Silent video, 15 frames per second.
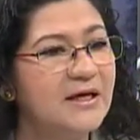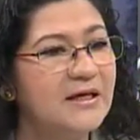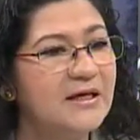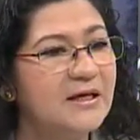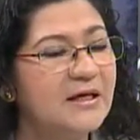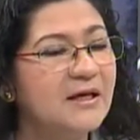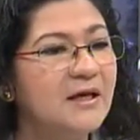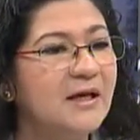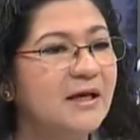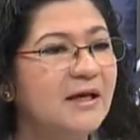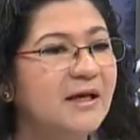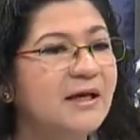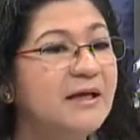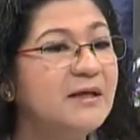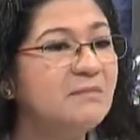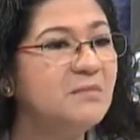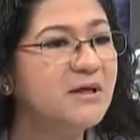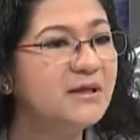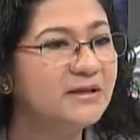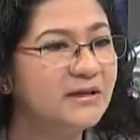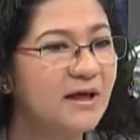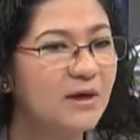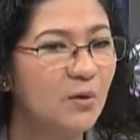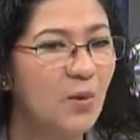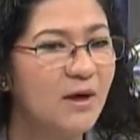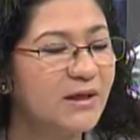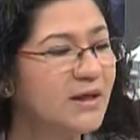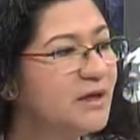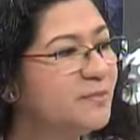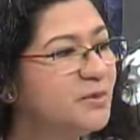y eh, limita
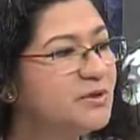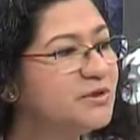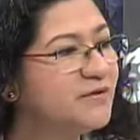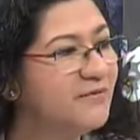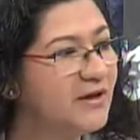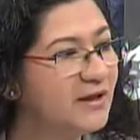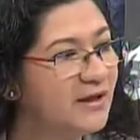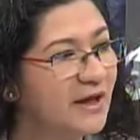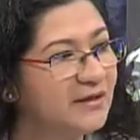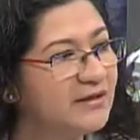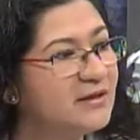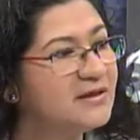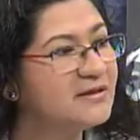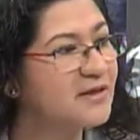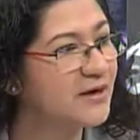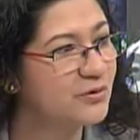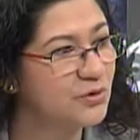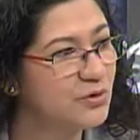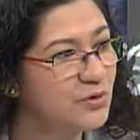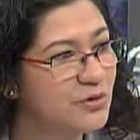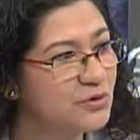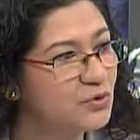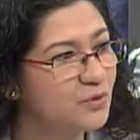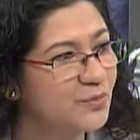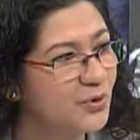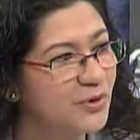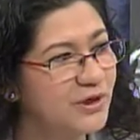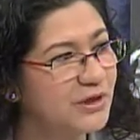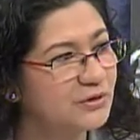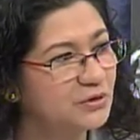cualquier posibilidad de desarrollo de su
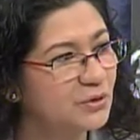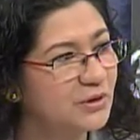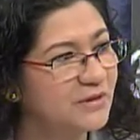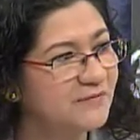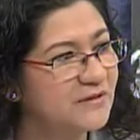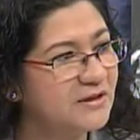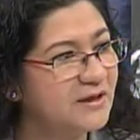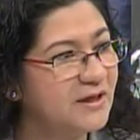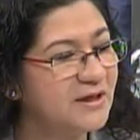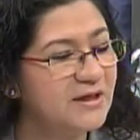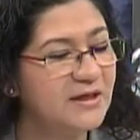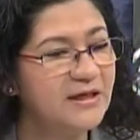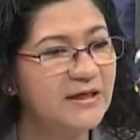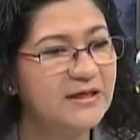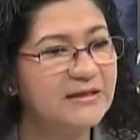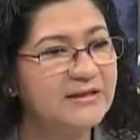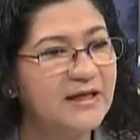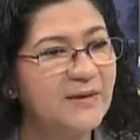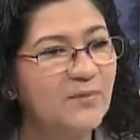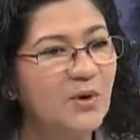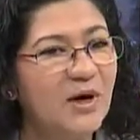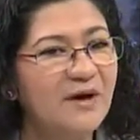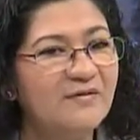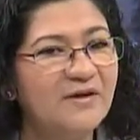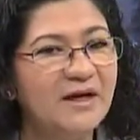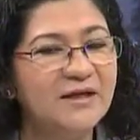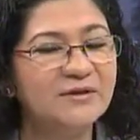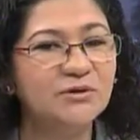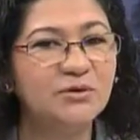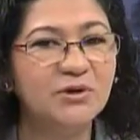proyecto de vida. Estamos
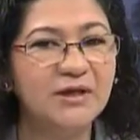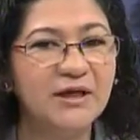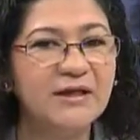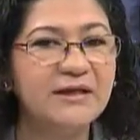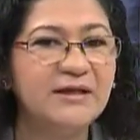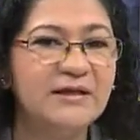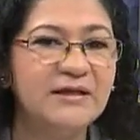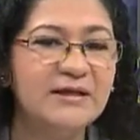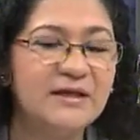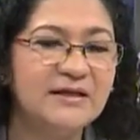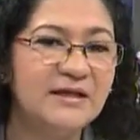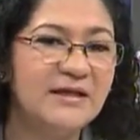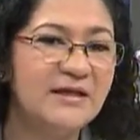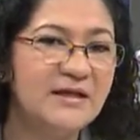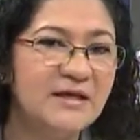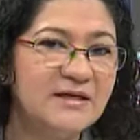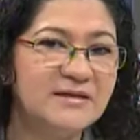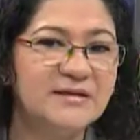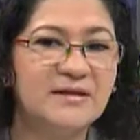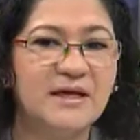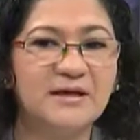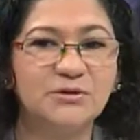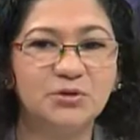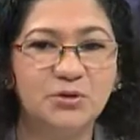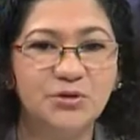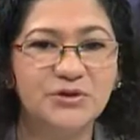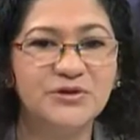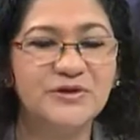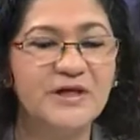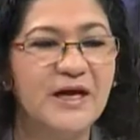hablando que niñas de 10,
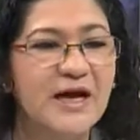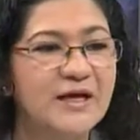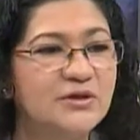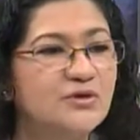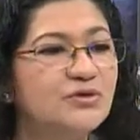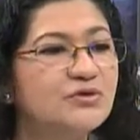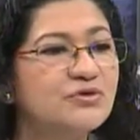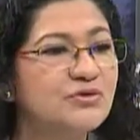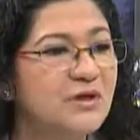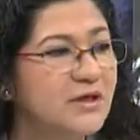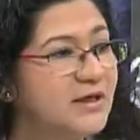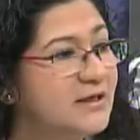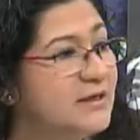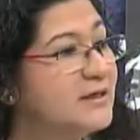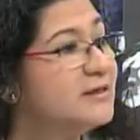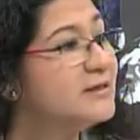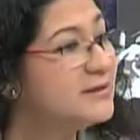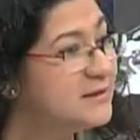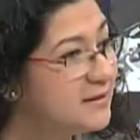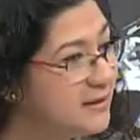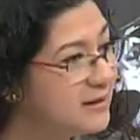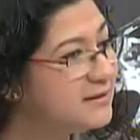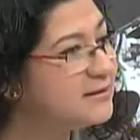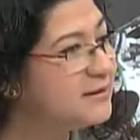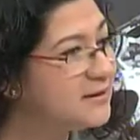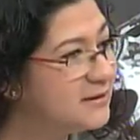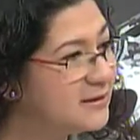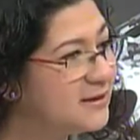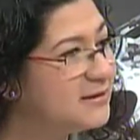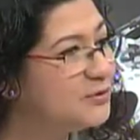14 años eh, siguen
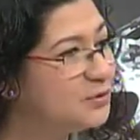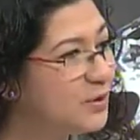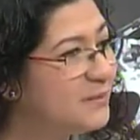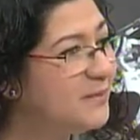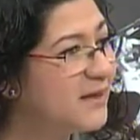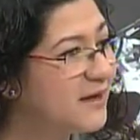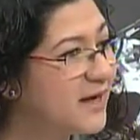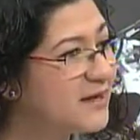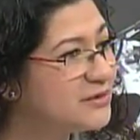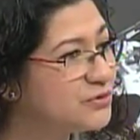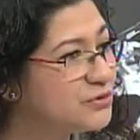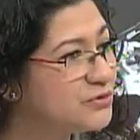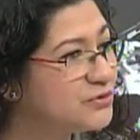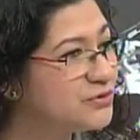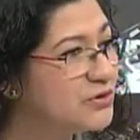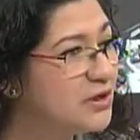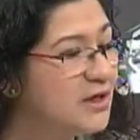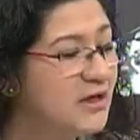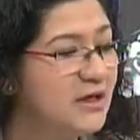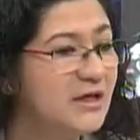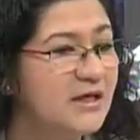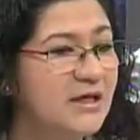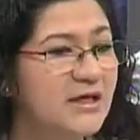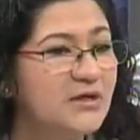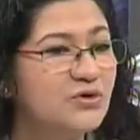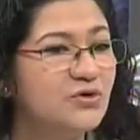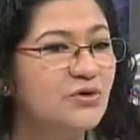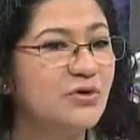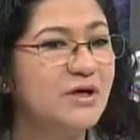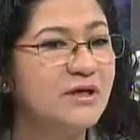teniendo embarazos y
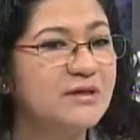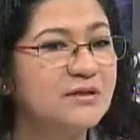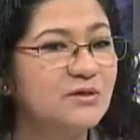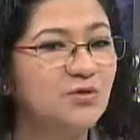eso es